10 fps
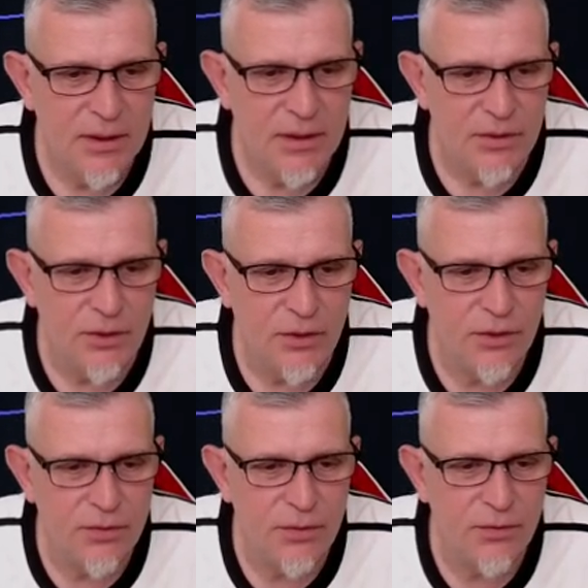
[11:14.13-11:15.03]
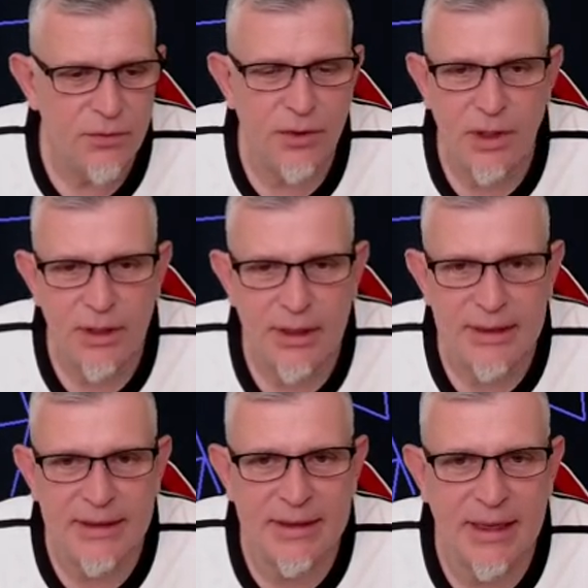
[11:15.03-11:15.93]
So,
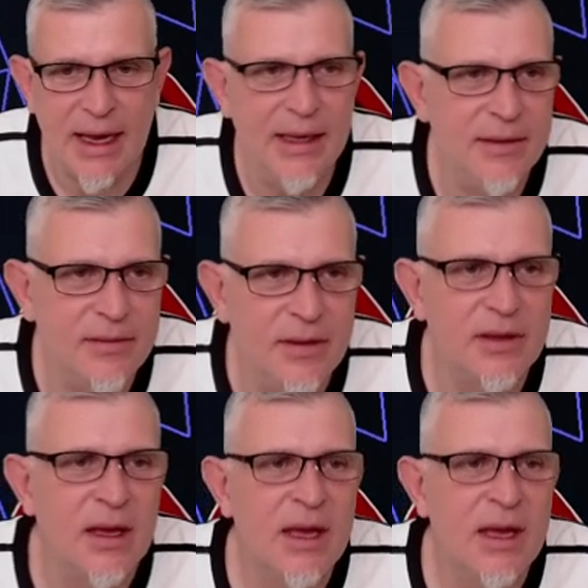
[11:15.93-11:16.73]
5.30 Uhr.